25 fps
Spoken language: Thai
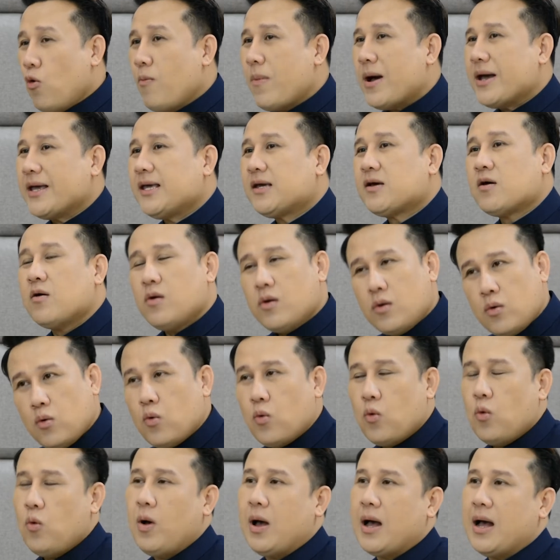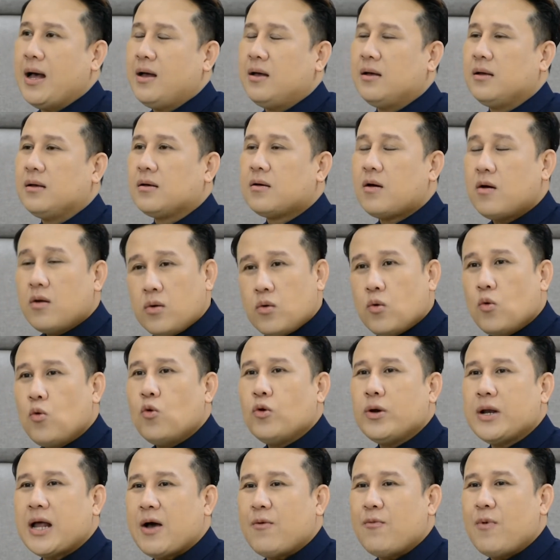ไหมก็รู้ฮะ ก็รู้
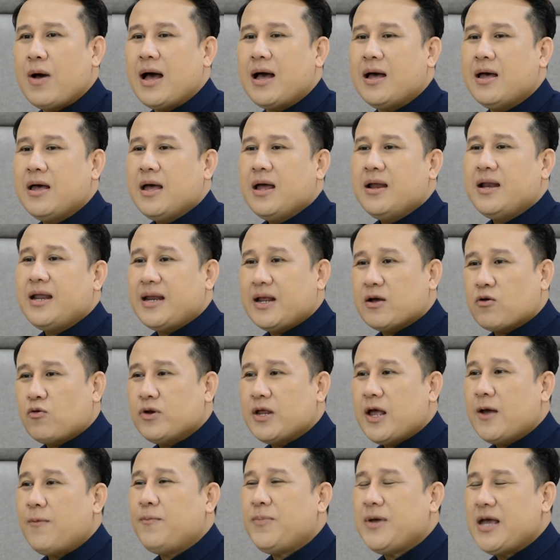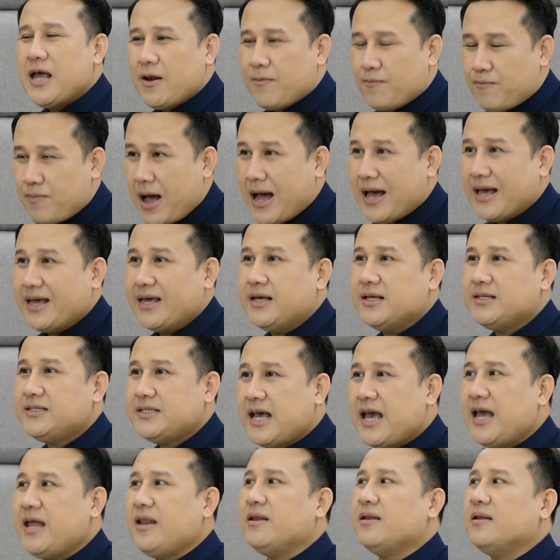นะครับว่าเด็กๆ คนนี้เปลี่ยนไป
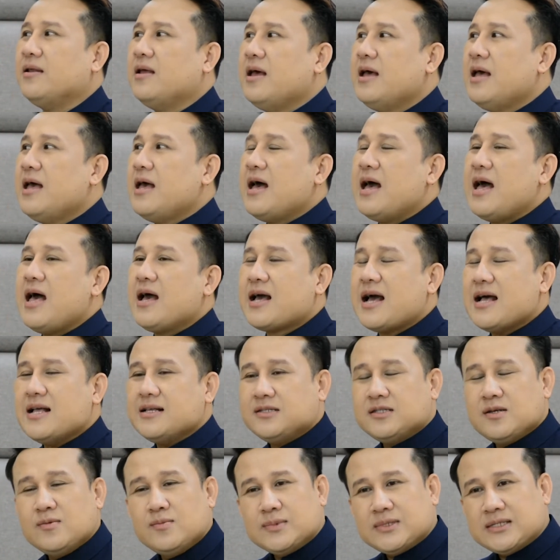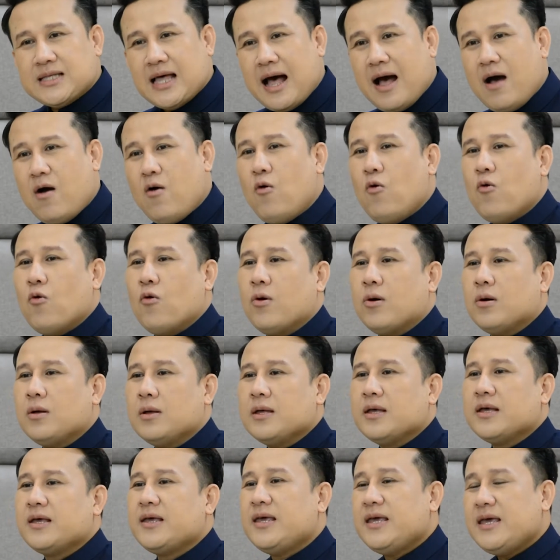เช่น อาการซึมเศร้า
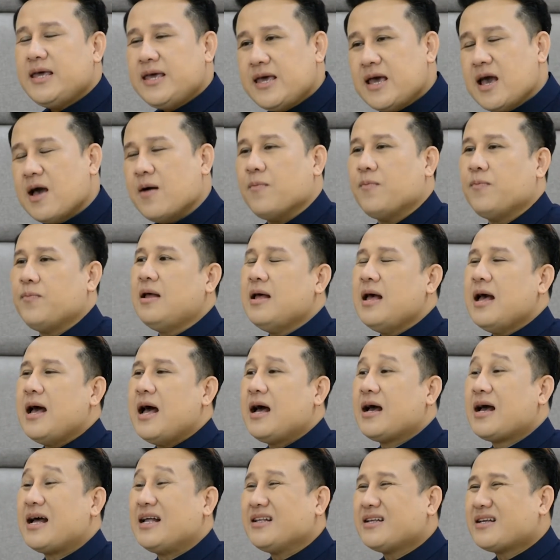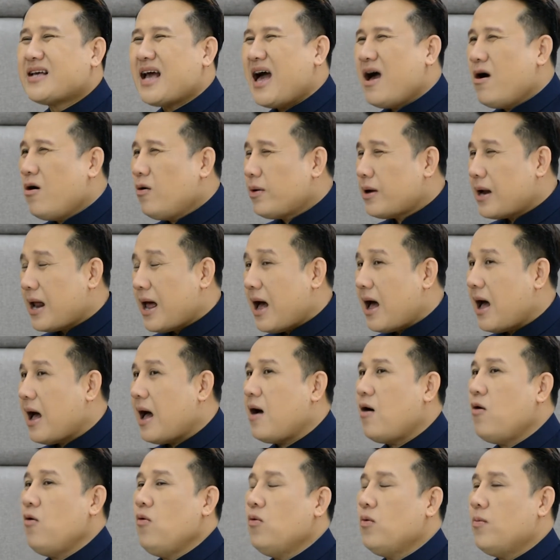เงียบ อาการก้าวร้าว
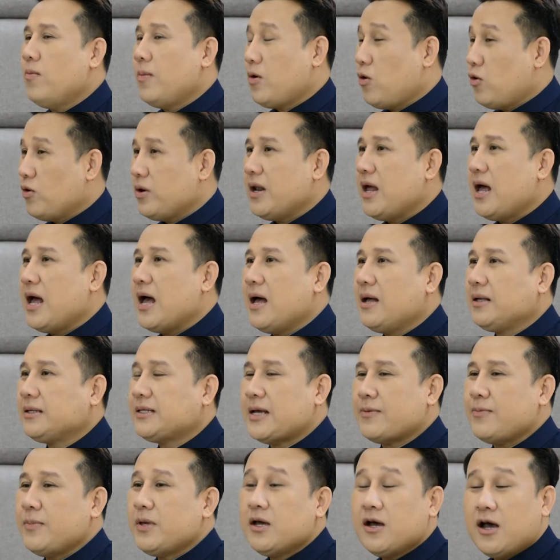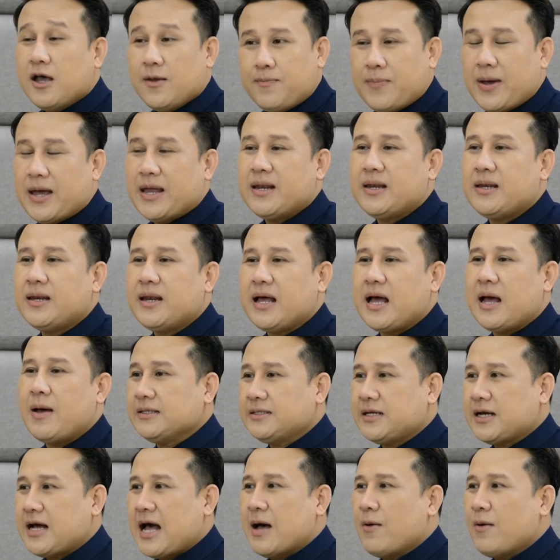บางคนนะฮะ จากไม่เคยเป็นนะครับ สาขา